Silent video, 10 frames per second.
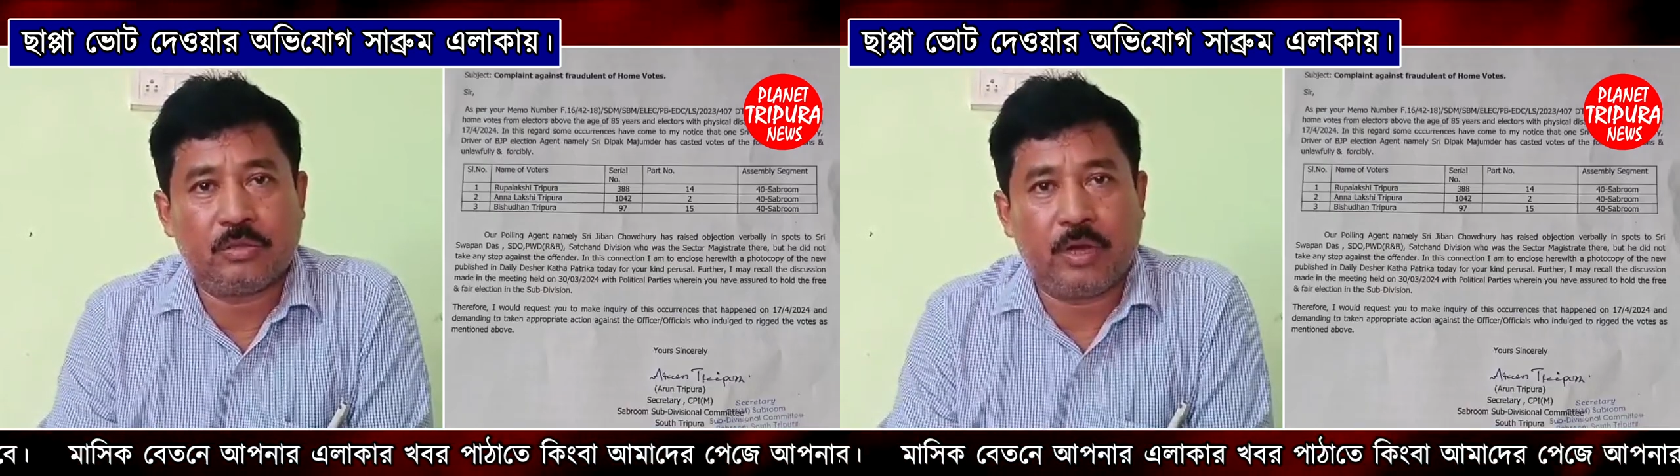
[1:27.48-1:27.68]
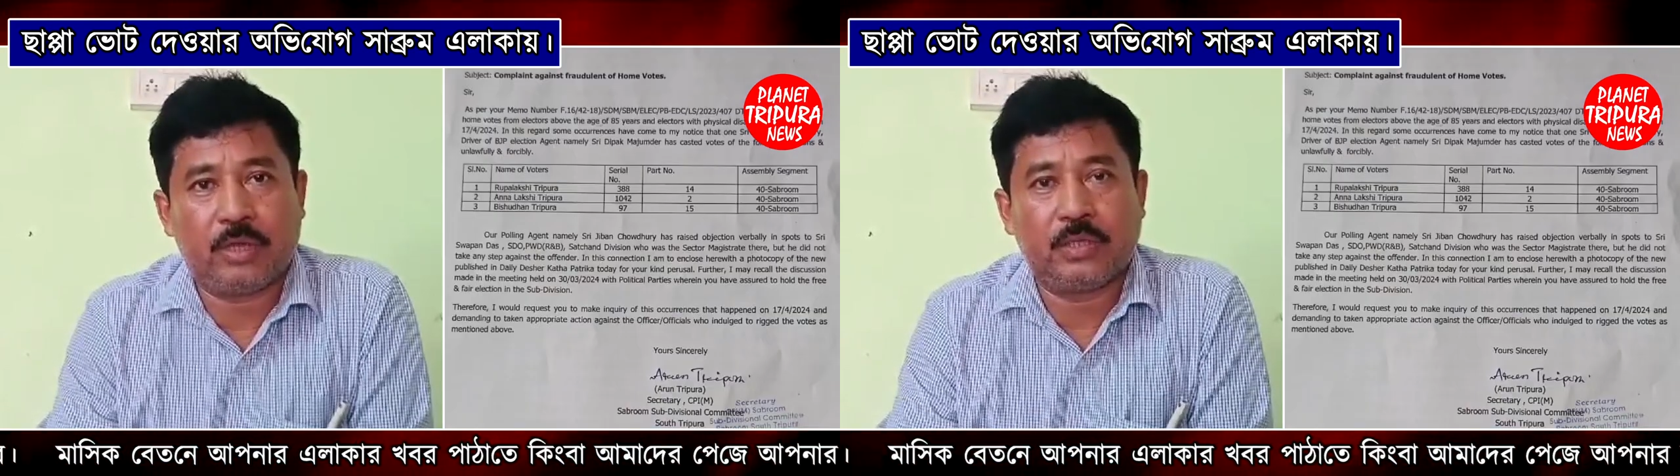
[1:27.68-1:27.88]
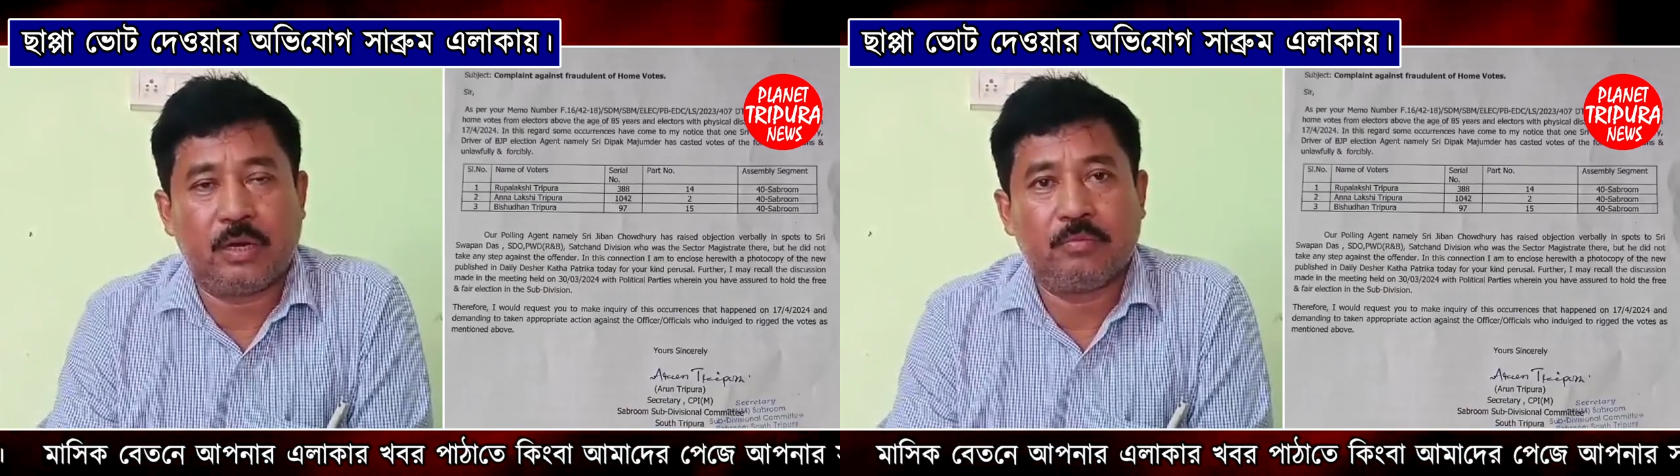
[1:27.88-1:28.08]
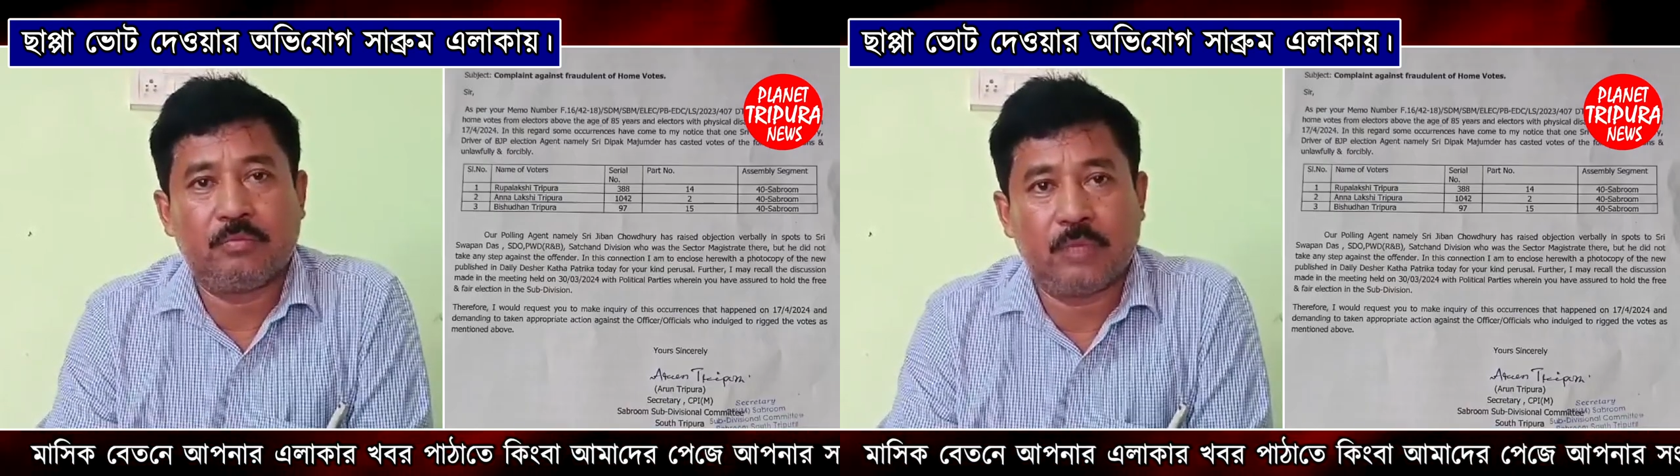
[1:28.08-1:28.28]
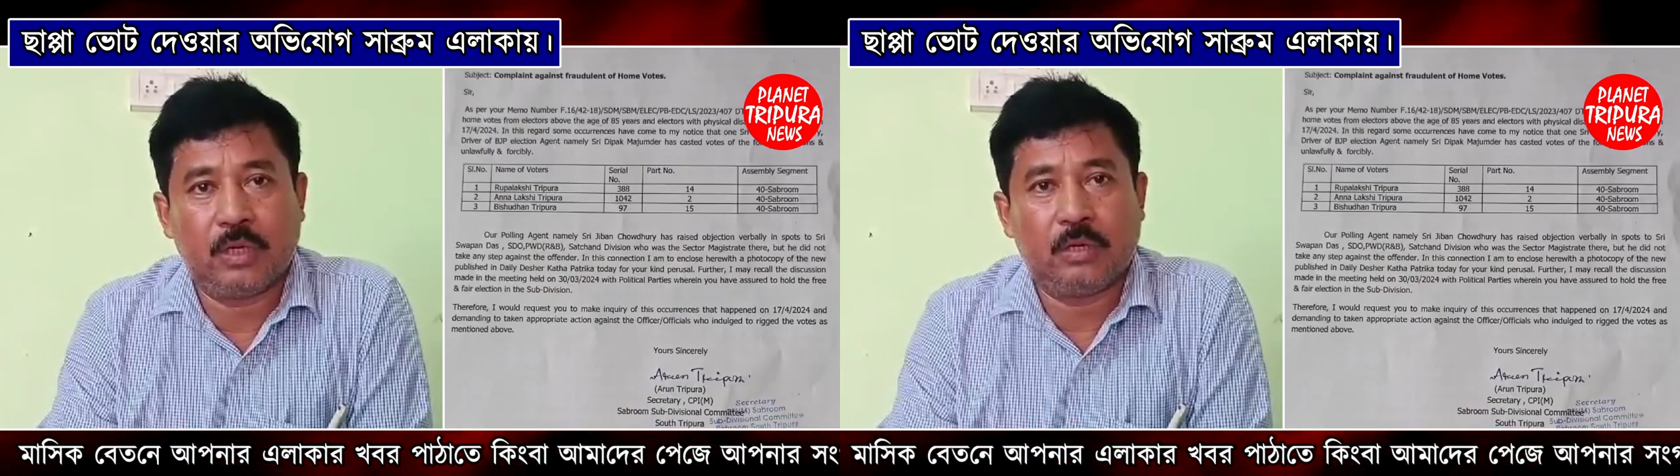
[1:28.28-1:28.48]
কয়েকটা
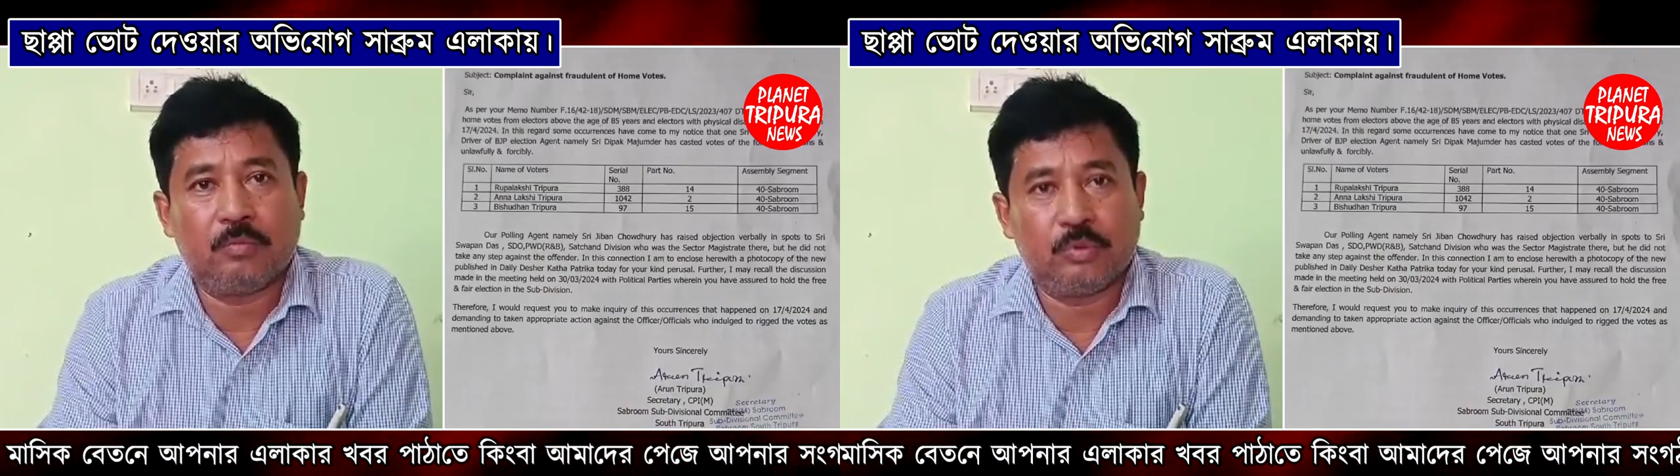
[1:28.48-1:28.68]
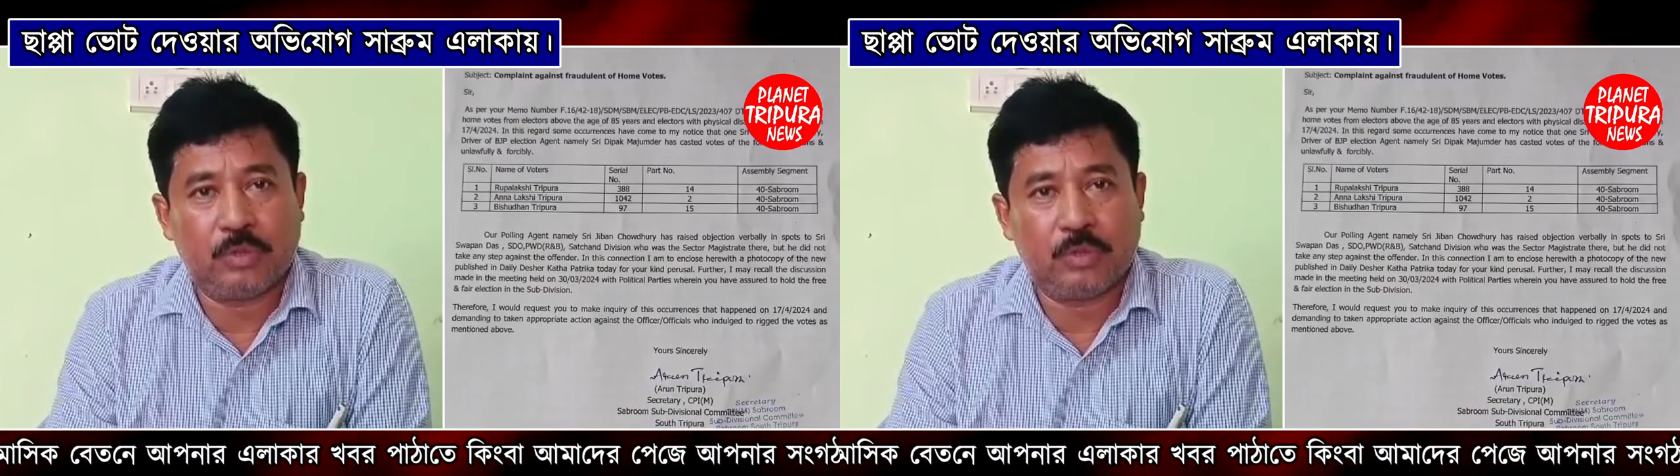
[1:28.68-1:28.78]
ভূত